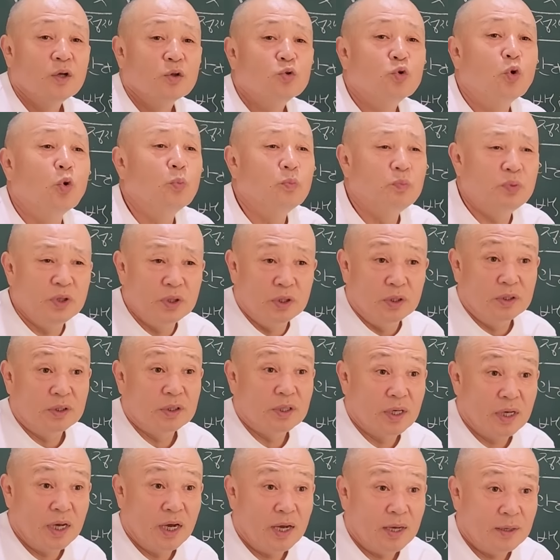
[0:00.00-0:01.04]
도피하는
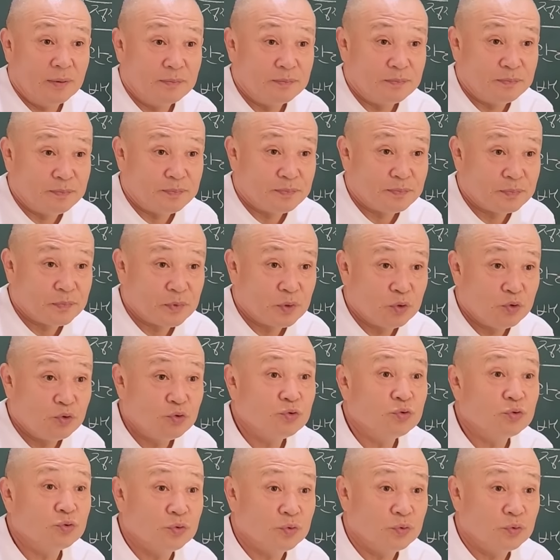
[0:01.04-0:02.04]
거야 술은